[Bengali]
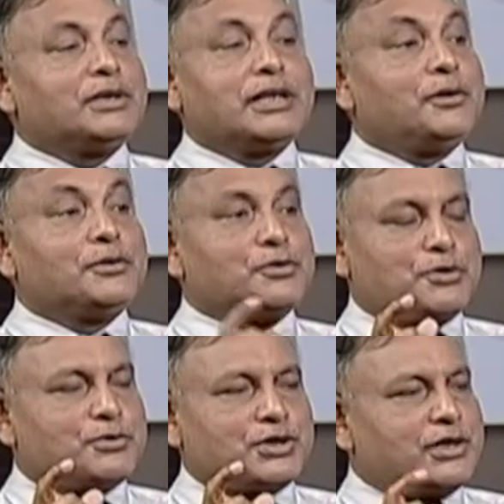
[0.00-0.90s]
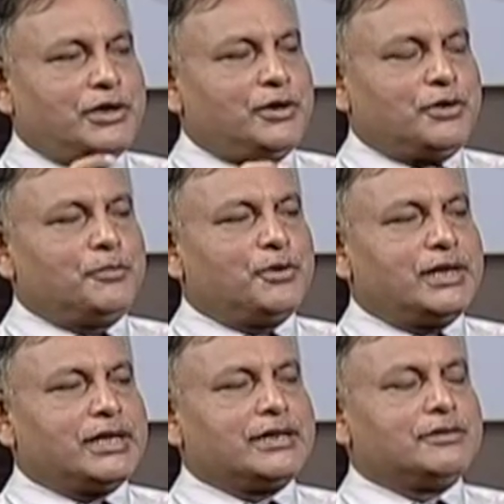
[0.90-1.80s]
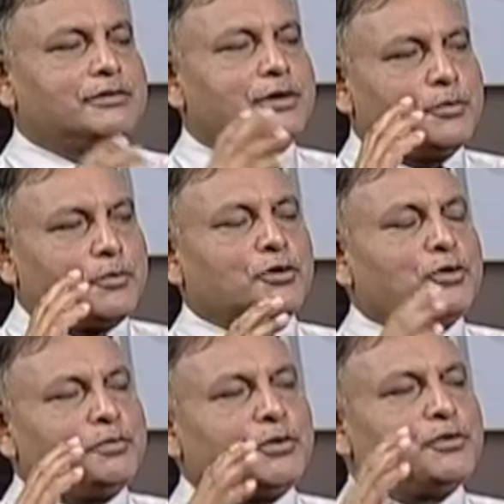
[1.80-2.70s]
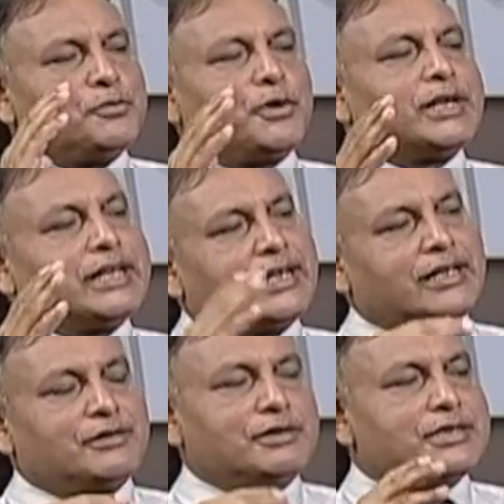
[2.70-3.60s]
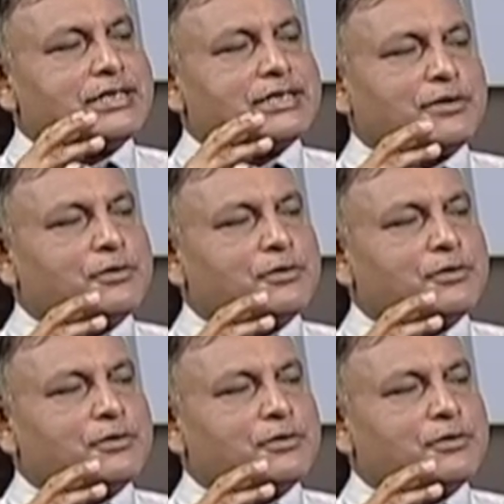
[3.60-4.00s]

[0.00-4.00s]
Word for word: করে তাহলে হয়তো ওই সমস্যাটা এরকম হয় না কিন্তু প্রথম প্রথম অনেকেরই কিন্তু এই জিনিসটা